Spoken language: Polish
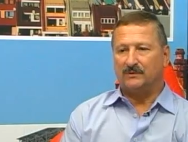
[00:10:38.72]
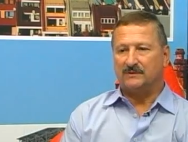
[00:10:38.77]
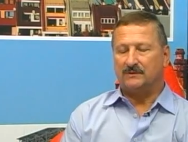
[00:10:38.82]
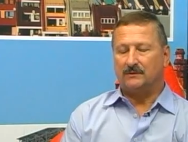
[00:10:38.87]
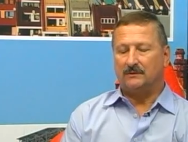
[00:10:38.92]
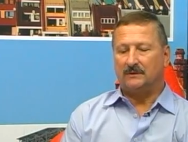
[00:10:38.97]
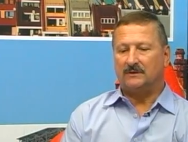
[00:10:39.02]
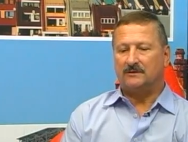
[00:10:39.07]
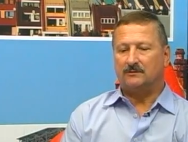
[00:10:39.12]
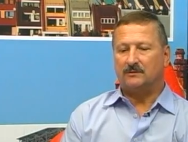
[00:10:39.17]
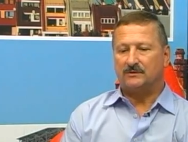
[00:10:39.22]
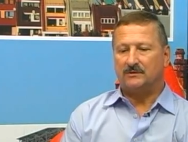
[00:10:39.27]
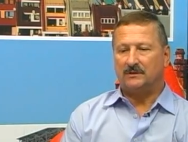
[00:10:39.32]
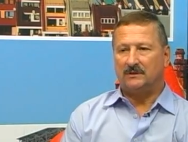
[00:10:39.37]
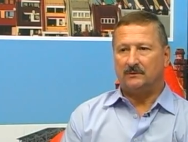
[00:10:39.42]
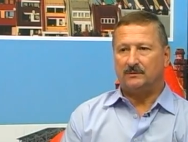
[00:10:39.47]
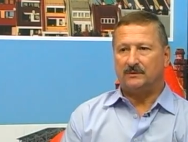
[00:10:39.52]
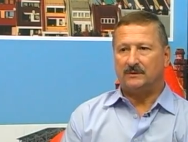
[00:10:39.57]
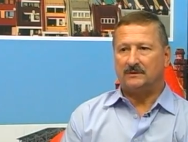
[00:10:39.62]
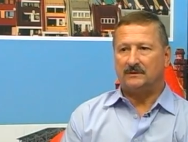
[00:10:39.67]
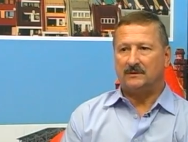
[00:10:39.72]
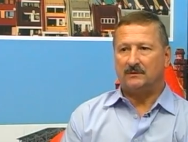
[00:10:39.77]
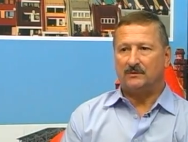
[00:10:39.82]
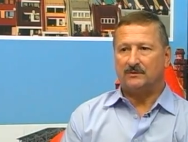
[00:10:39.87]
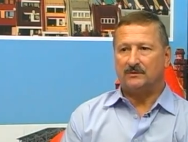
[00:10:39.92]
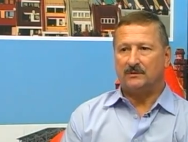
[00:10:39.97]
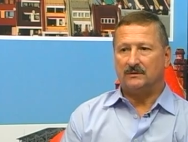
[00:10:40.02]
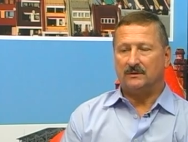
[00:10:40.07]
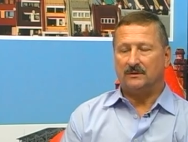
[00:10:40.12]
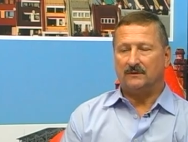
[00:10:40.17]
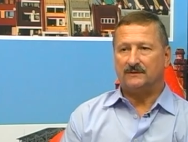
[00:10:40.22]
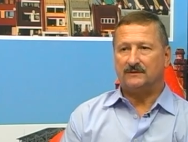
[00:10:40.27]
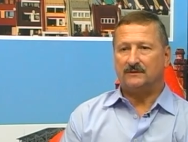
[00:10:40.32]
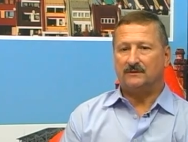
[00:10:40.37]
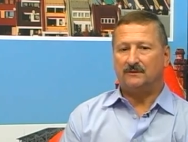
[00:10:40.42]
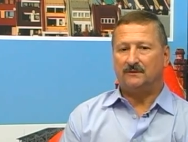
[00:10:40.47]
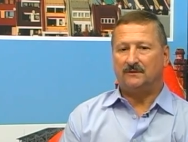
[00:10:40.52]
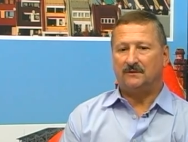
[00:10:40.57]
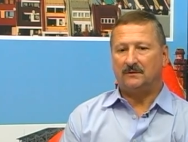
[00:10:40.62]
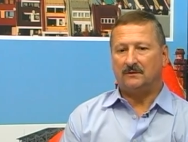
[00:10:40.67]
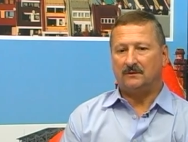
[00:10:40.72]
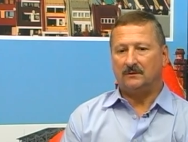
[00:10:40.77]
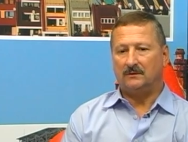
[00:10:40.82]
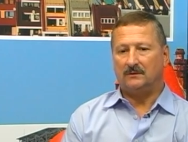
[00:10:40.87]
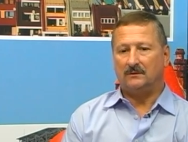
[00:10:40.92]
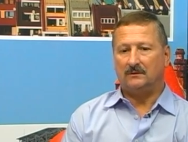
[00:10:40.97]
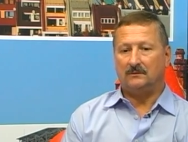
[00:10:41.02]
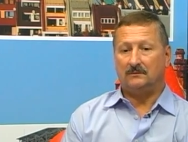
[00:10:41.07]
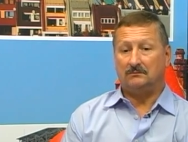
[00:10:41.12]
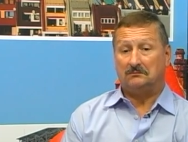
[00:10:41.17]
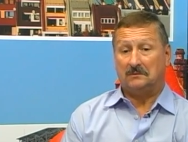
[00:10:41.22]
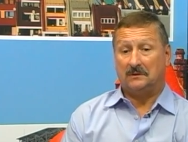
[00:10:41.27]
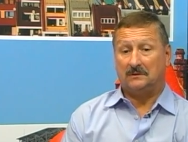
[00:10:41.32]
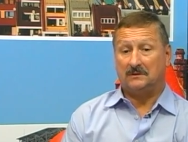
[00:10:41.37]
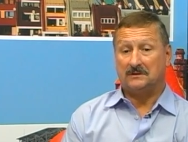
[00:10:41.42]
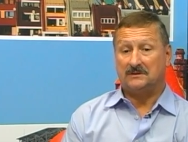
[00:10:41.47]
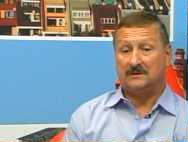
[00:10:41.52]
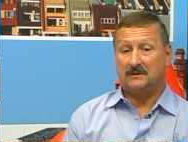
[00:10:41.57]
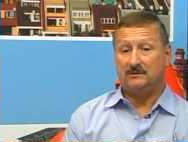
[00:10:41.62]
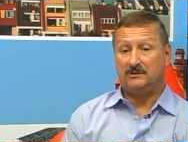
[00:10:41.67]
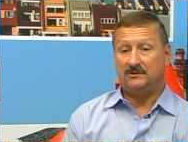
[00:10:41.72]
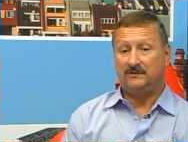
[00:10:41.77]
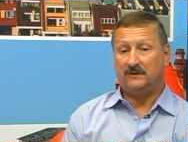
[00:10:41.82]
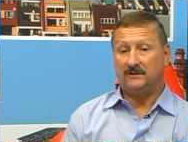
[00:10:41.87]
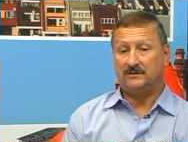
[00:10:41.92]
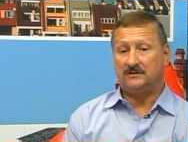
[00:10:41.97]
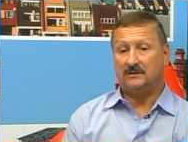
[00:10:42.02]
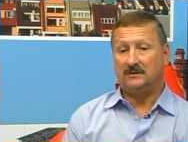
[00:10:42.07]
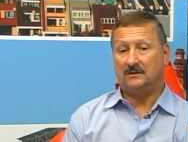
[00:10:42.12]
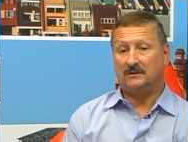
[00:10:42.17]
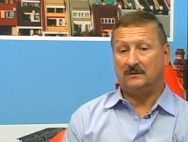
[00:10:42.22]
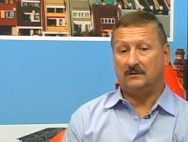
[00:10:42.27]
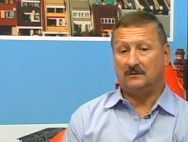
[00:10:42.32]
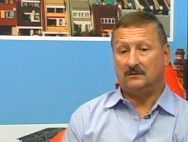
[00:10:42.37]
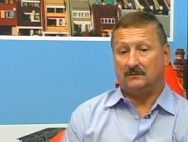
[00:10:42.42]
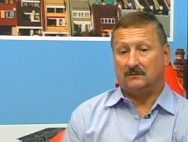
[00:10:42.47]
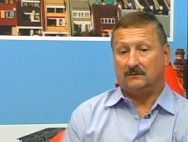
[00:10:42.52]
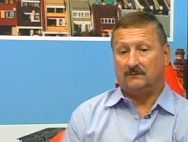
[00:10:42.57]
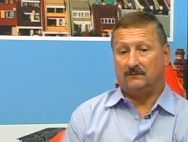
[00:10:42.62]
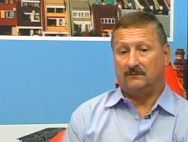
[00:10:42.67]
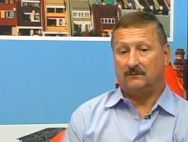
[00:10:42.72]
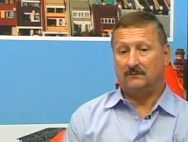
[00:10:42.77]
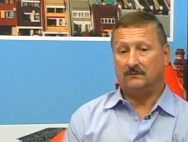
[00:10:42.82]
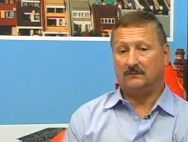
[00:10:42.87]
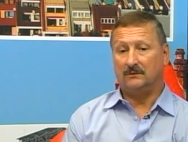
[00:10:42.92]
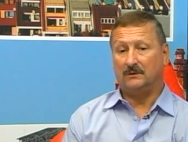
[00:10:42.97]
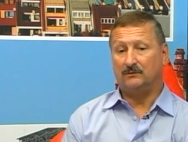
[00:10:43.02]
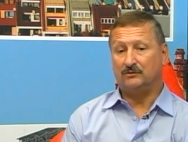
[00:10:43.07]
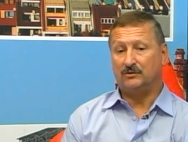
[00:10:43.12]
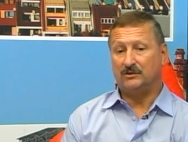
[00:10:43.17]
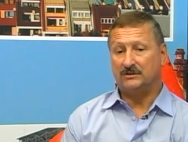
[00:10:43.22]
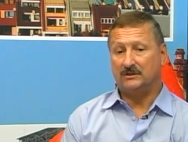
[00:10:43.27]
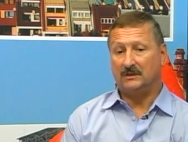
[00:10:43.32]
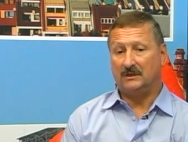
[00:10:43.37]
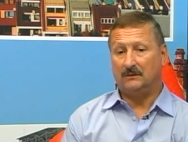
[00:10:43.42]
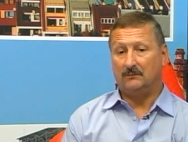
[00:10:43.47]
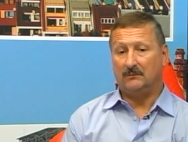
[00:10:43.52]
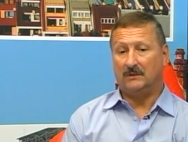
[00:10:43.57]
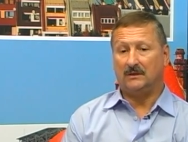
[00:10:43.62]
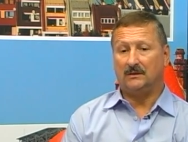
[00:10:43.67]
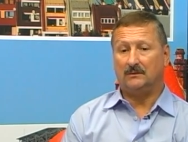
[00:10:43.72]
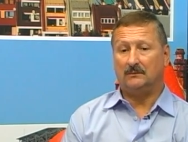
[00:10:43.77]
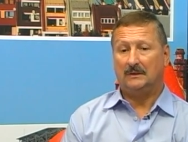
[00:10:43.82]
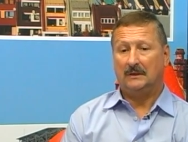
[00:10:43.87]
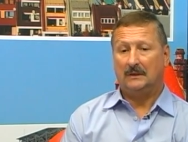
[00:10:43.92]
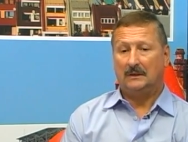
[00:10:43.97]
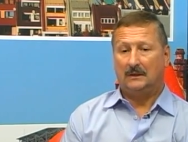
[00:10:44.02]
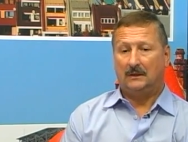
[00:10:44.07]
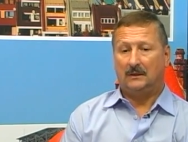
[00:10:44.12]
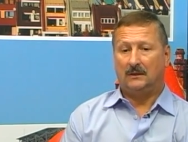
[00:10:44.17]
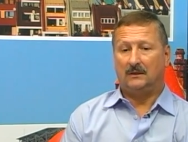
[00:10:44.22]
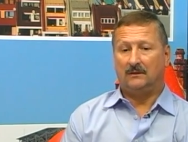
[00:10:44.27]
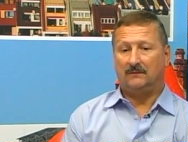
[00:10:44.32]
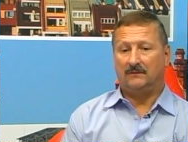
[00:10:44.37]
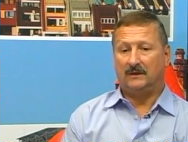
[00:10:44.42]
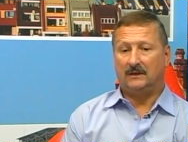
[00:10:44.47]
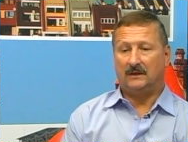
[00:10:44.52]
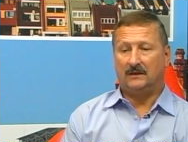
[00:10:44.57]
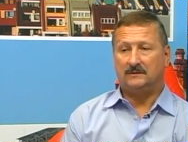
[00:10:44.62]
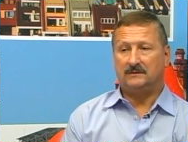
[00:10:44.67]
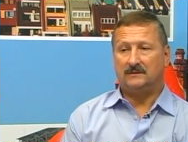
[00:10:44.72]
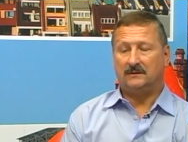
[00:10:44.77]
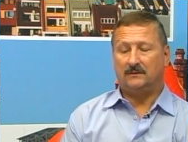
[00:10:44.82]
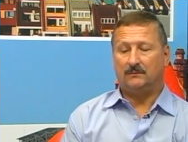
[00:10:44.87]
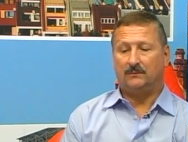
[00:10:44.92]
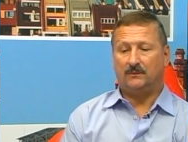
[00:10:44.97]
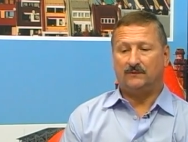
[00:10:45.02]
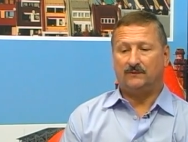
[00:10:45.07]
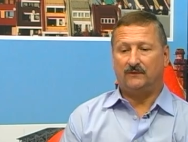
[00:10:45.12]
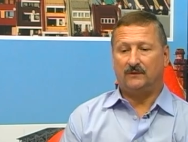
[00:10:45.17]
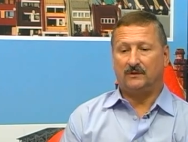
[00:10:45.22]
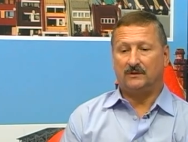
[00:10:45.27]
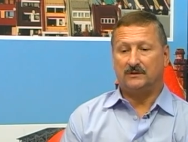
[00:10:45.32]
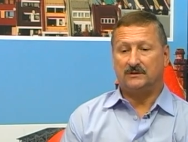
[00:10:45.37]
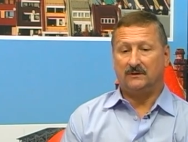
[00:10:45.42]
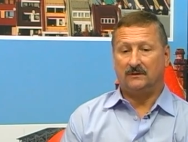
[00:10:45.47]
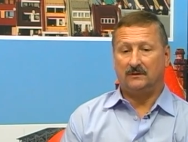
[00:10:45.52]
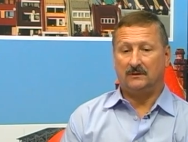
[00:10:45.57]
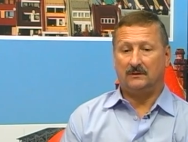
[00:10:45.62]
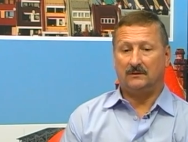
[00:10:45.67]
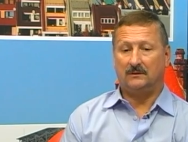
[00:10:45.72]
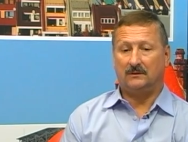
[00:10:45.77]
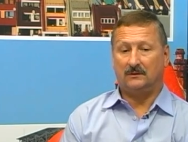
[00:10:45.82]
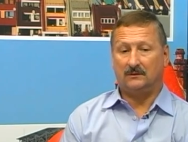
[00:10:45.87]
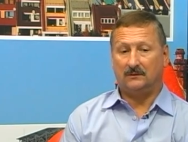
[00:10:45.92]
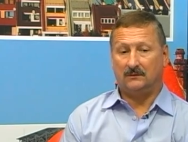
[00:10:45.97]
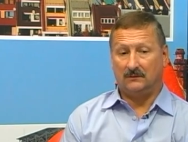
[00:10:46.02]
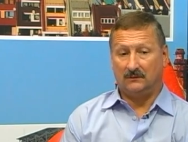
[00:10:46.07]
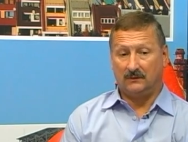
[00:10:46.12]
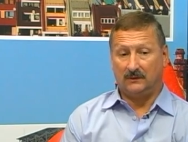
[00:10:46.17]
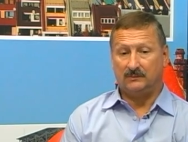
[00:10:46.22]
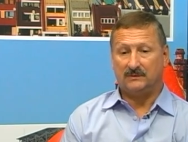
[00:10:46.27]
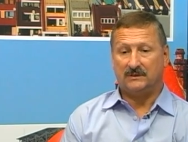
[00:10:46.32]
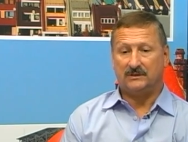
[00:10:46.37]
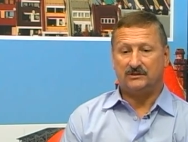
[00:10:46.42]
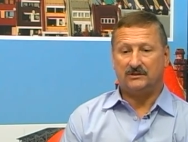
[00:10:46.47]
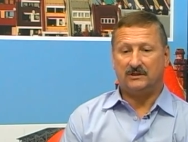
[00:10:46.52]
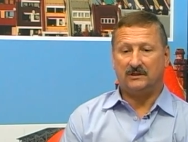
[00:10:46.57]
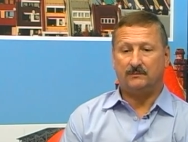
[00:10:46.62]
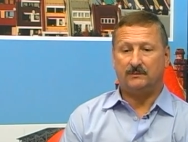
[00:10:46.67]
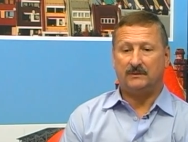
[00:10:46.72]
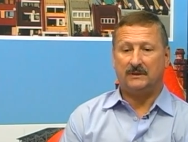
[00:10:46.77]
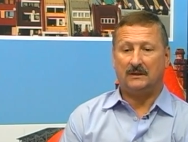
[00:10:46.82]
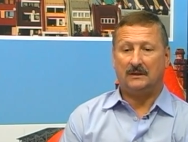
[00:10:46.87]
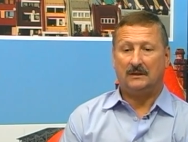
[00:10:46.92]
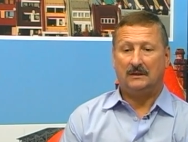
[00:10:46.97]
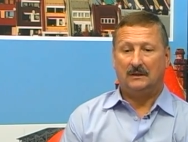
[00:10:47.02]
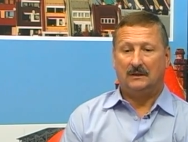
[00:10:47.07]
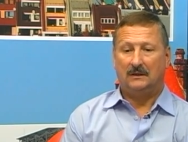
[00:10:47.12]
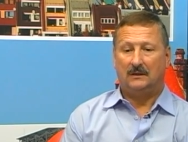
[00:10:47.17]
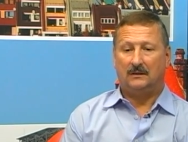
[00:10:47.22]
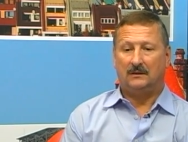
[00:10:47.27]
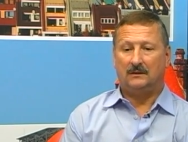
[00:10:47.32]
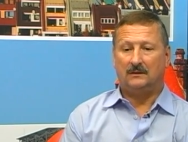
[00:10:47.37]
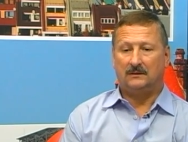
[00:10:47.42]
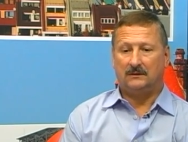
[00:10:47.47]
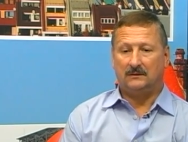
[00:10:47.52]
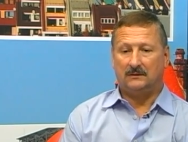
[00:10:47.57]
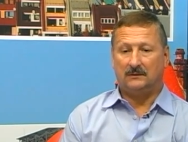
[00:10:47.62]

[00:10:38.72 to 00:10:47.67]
postulat zgłoszony przez samorządowców y, no, na całym świecie. Nauczyciele mają e, wakacje w okresie e, lipca-sierpnia. E,